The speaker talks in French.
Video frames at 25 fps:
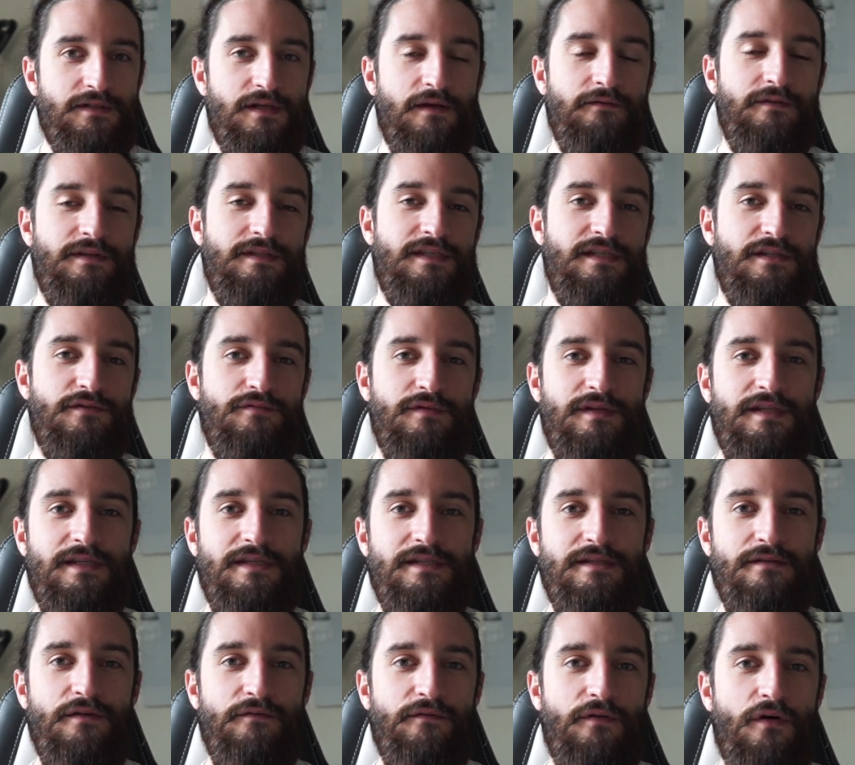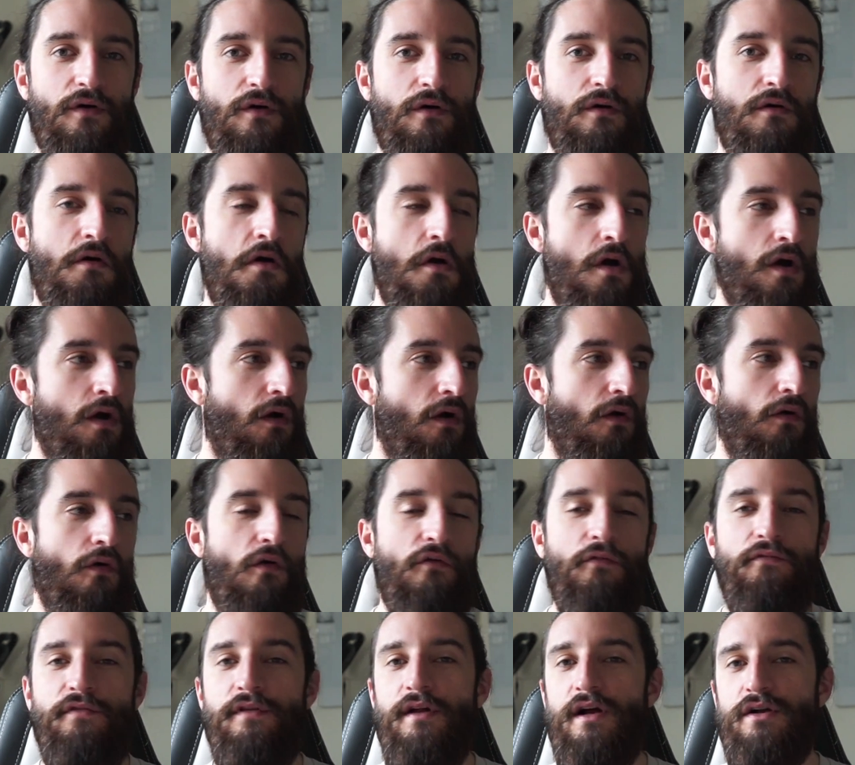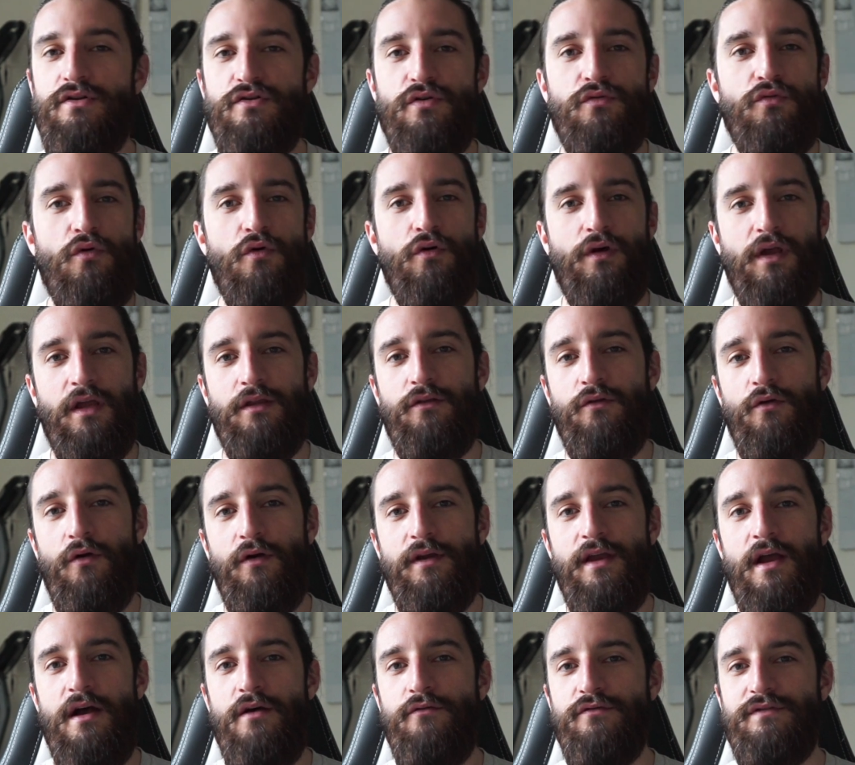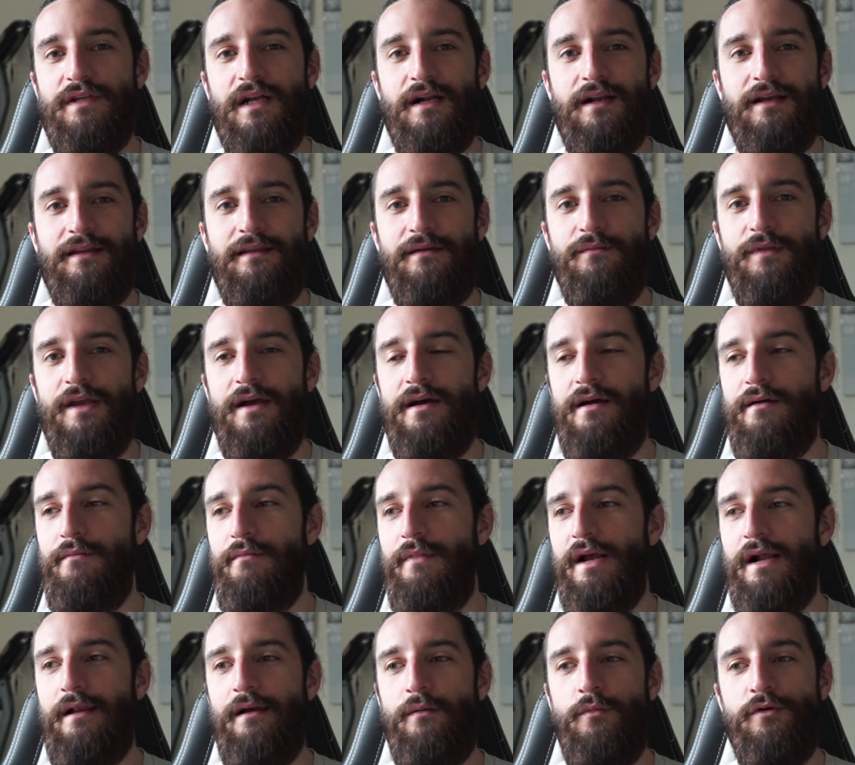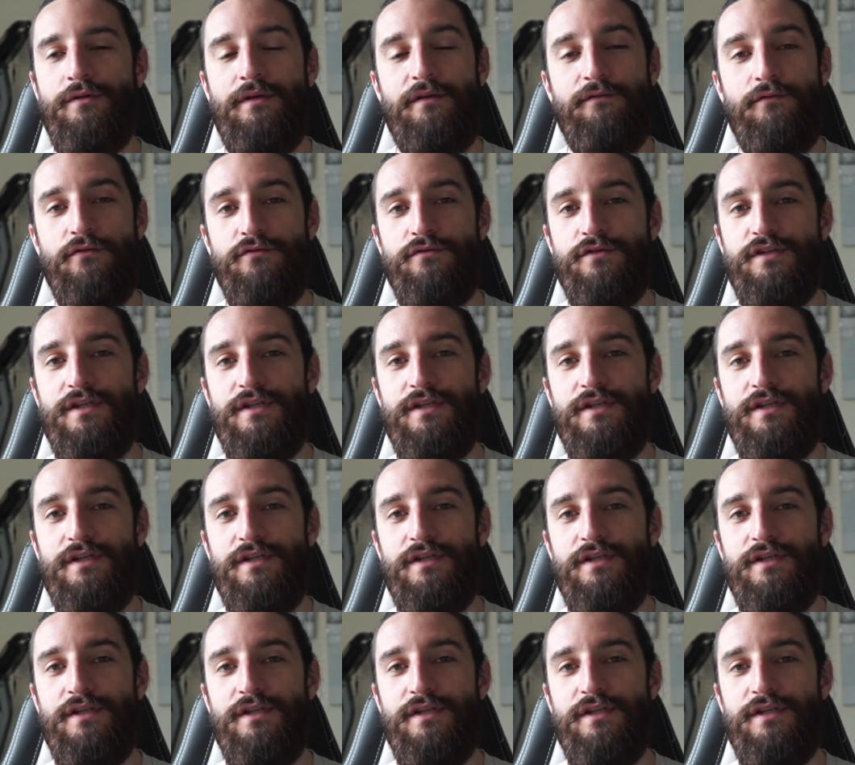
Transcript: J'avais 18-19 ans, au final, je ne regrette rien, on s'éclatait bien, mais clairement, niveau